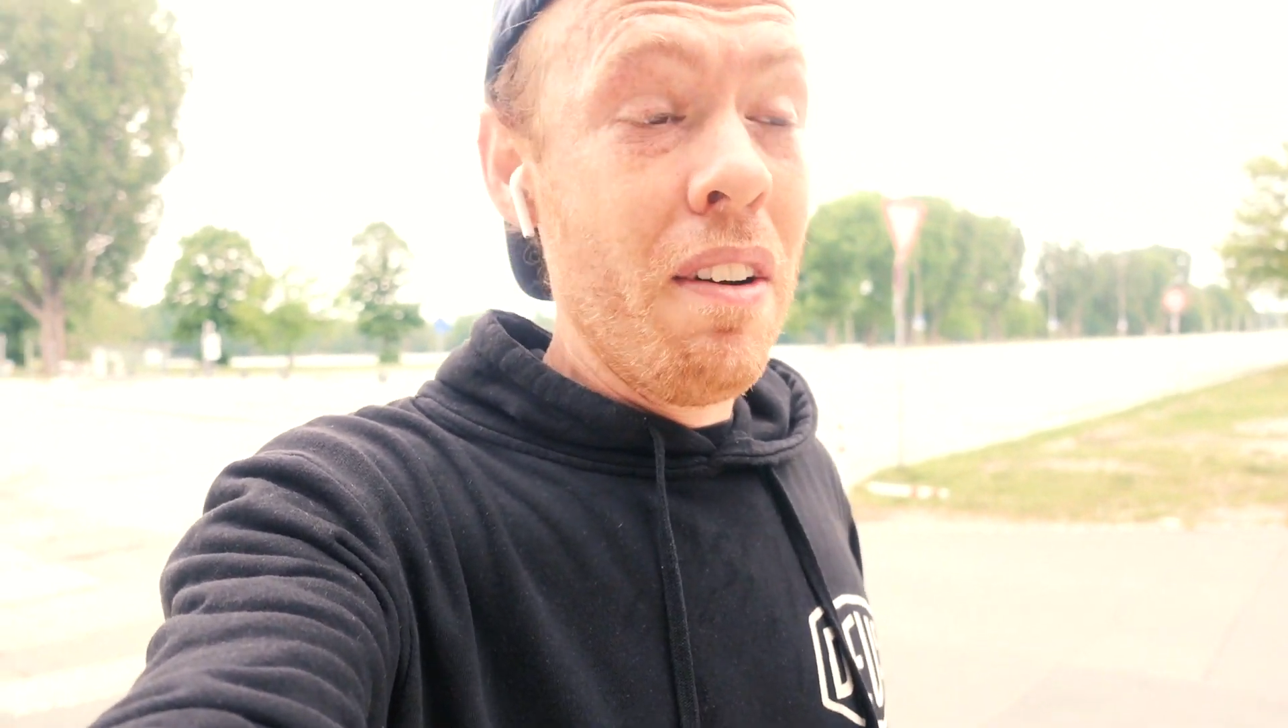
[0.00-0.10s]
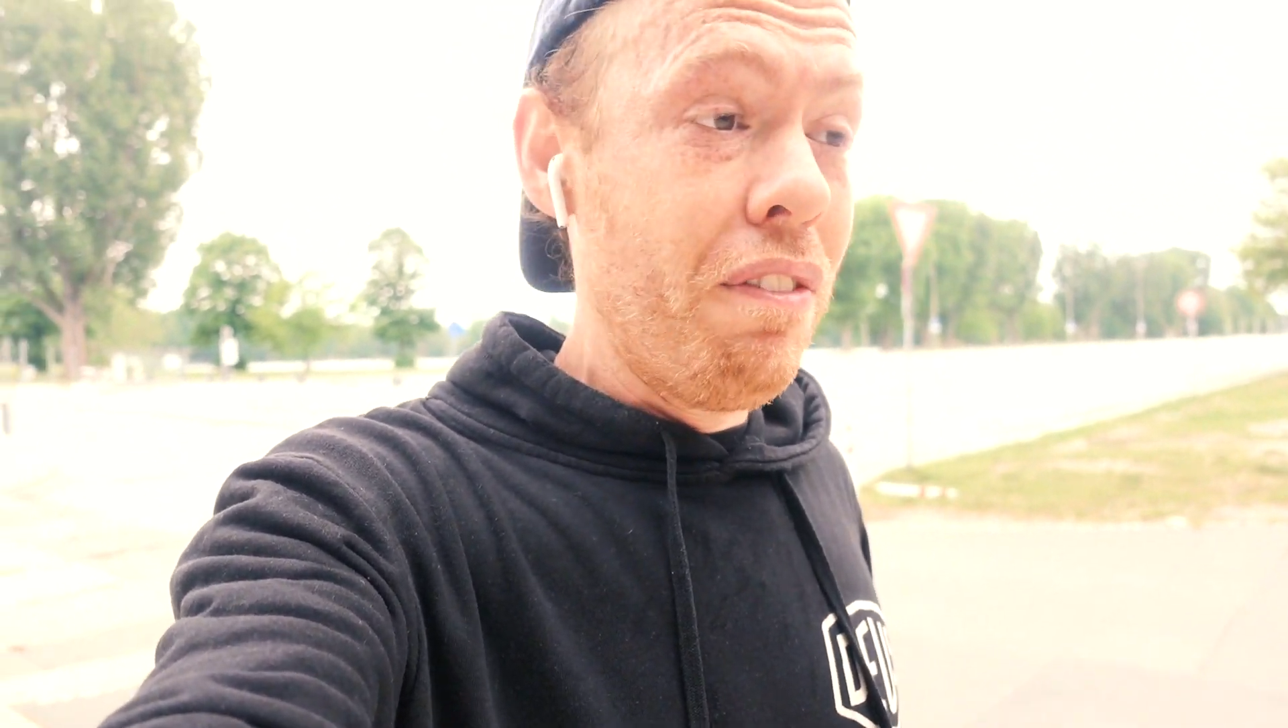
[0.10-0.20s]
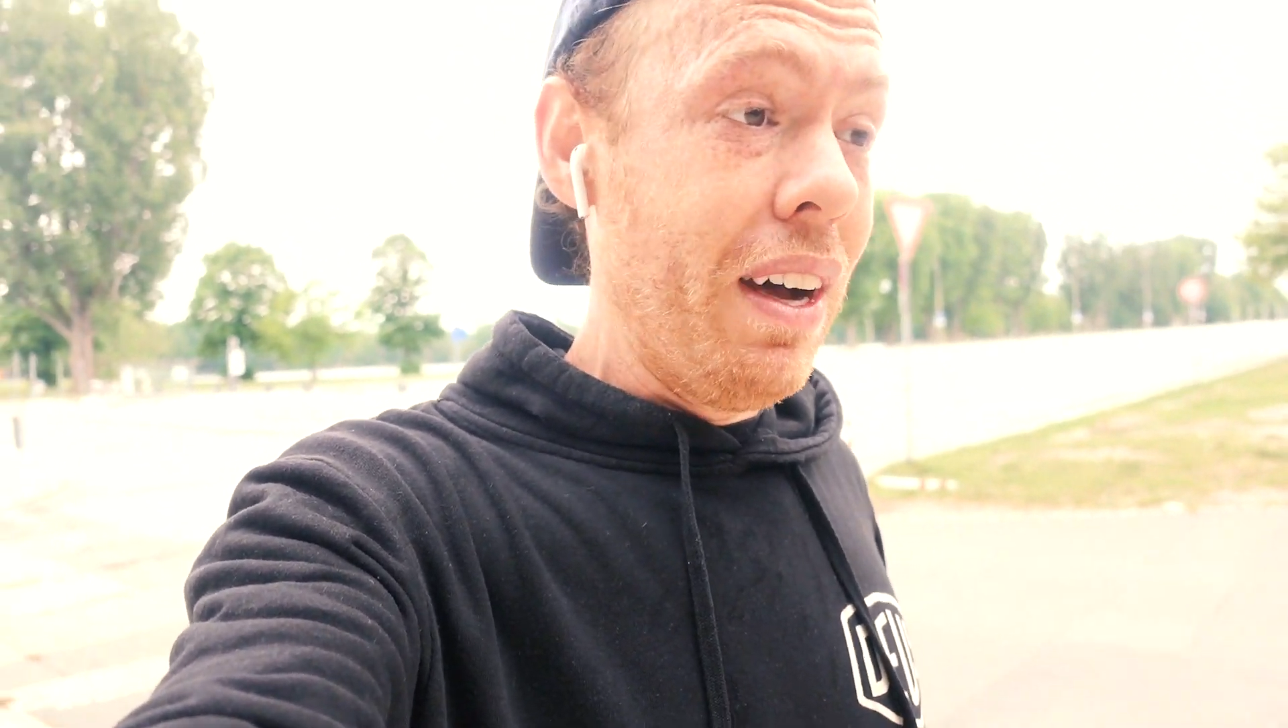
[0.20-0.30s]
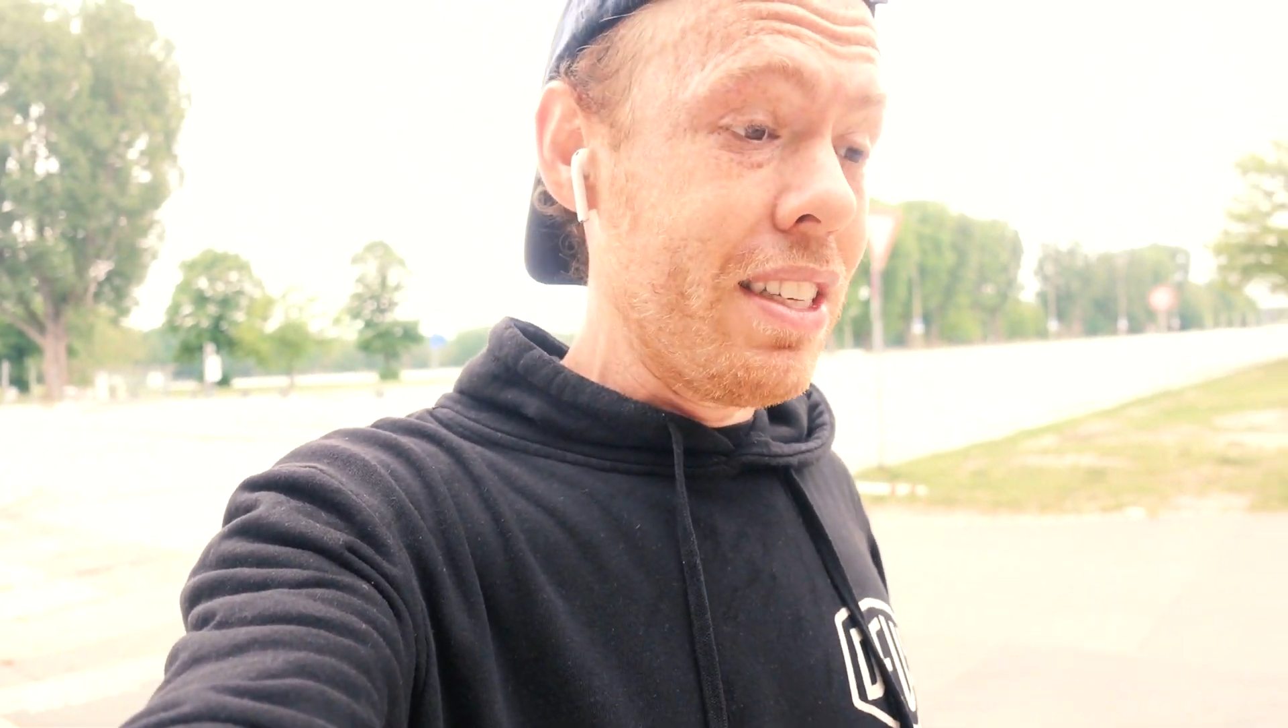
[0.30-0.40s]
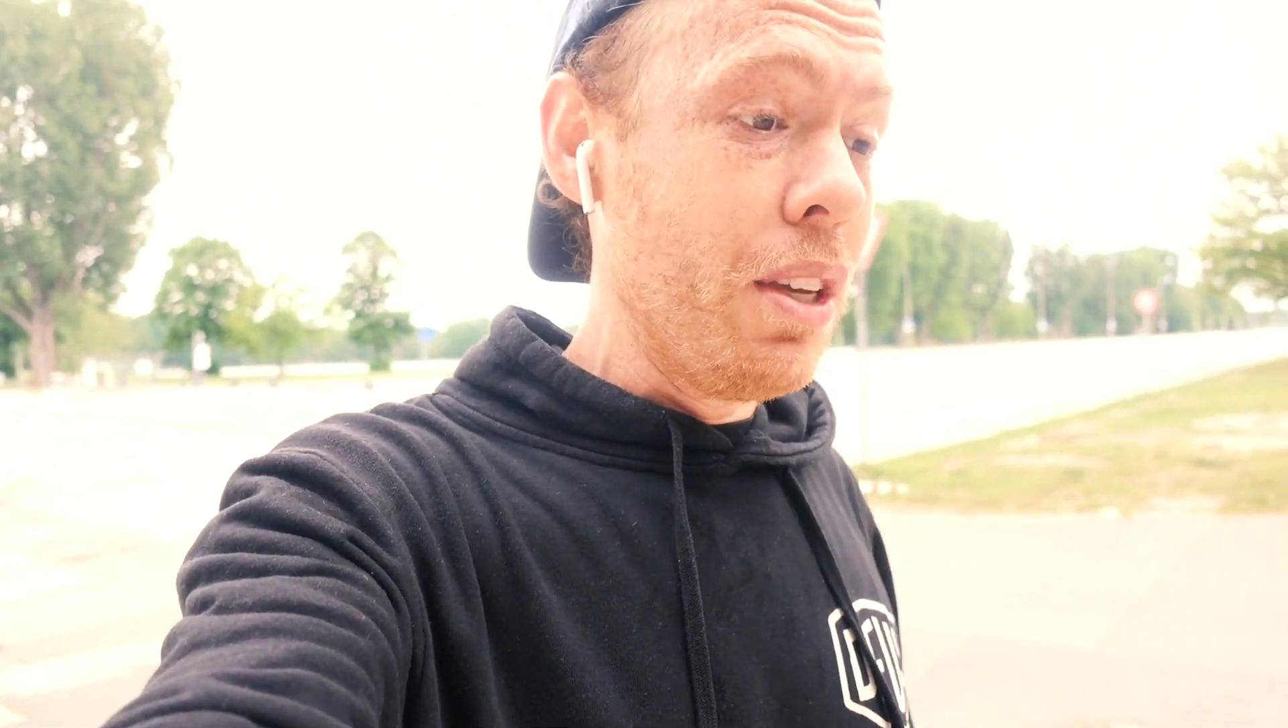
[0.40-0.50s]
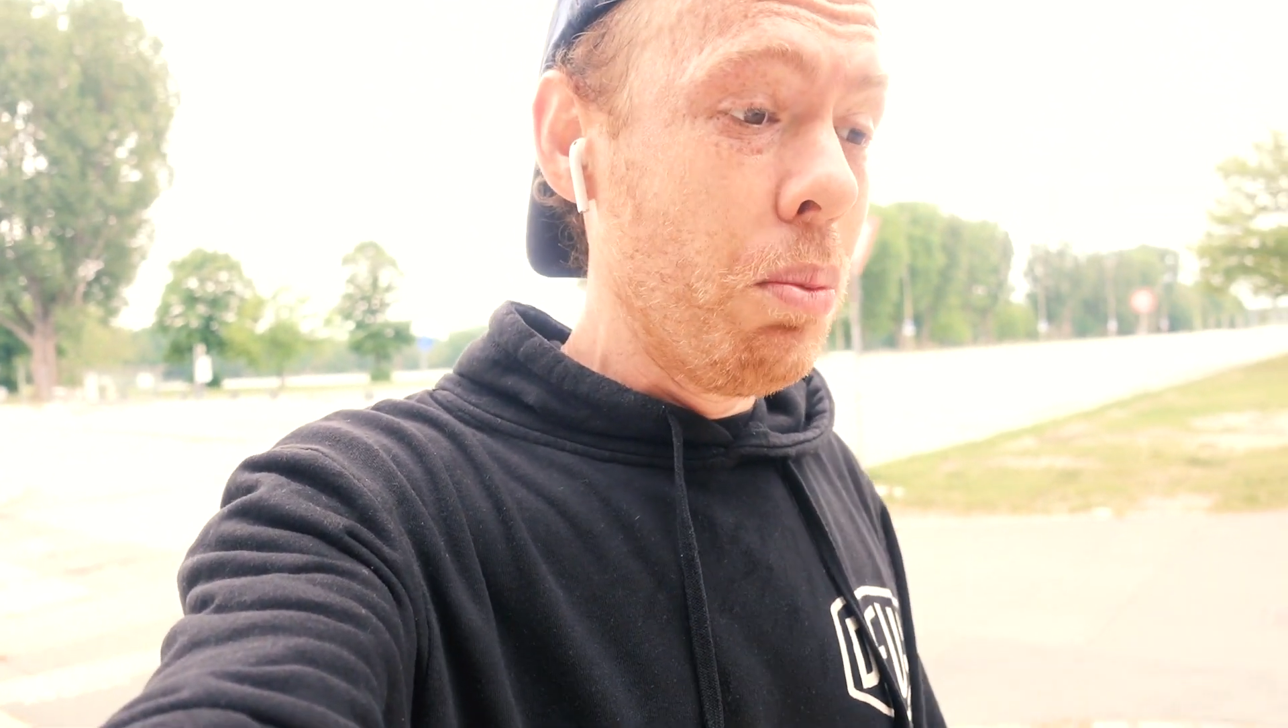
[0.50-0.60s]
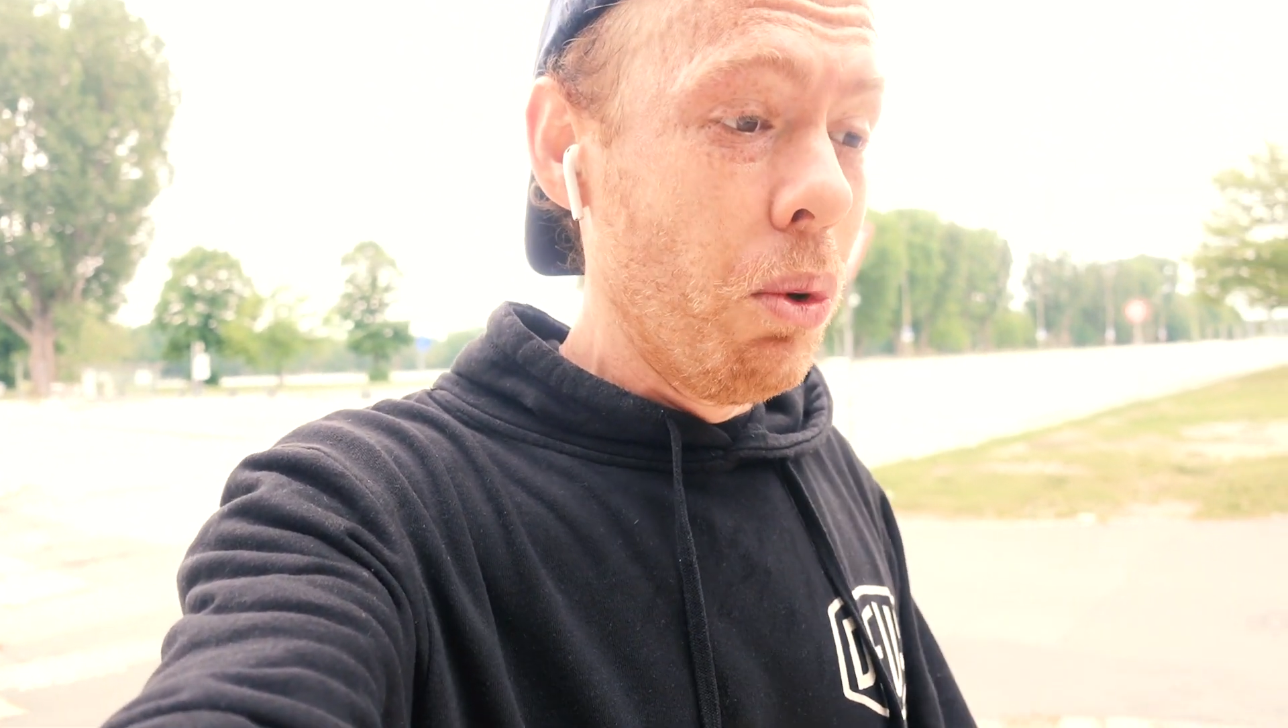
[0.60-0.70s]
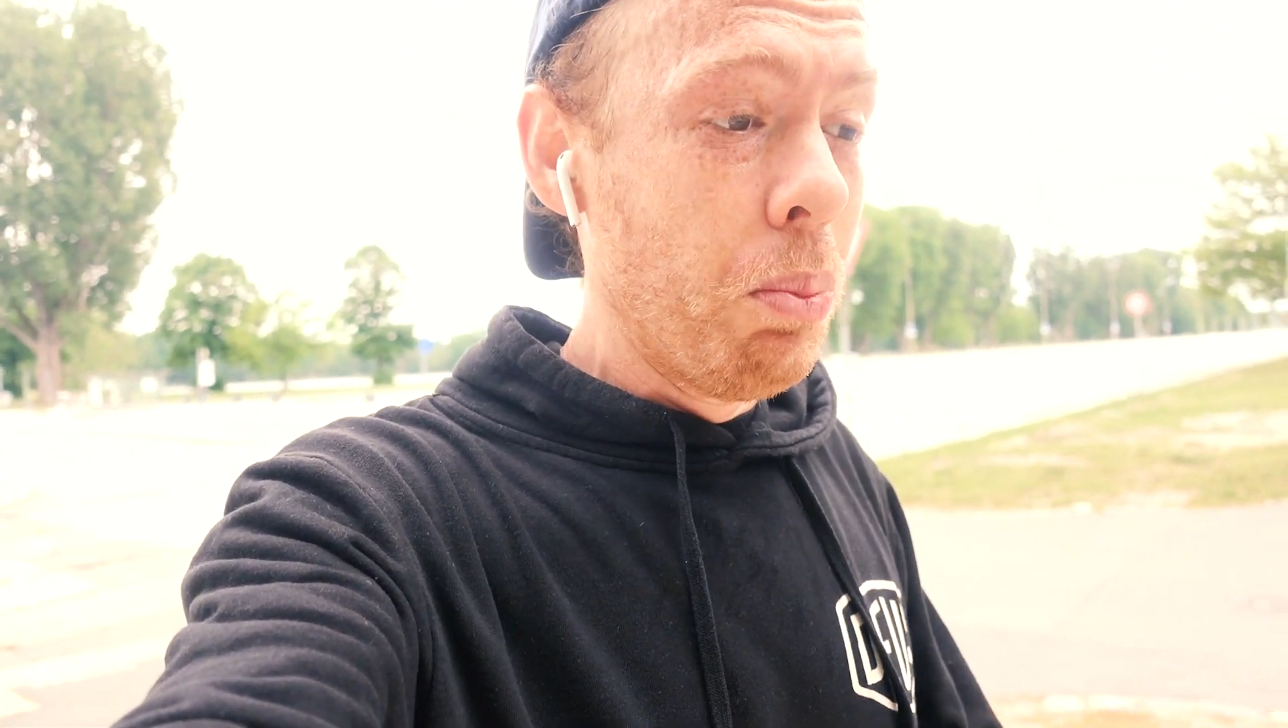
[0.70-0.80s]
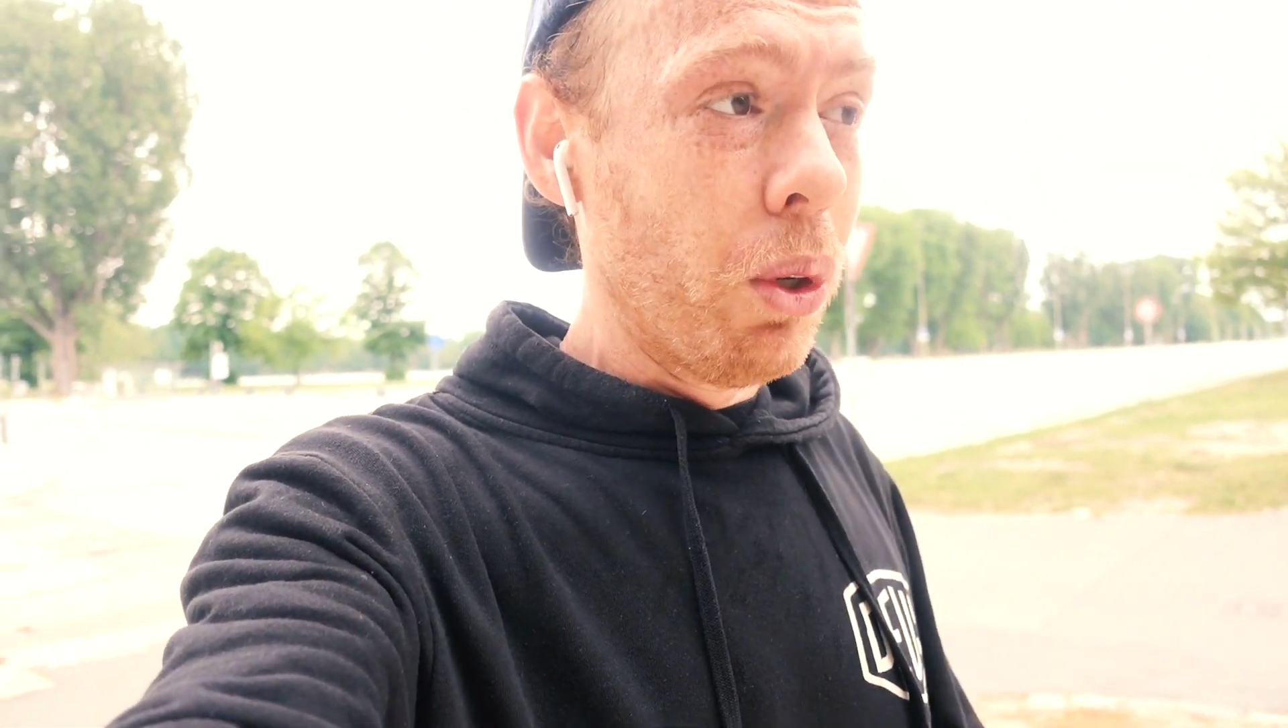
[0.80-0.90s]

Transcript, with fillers: façam o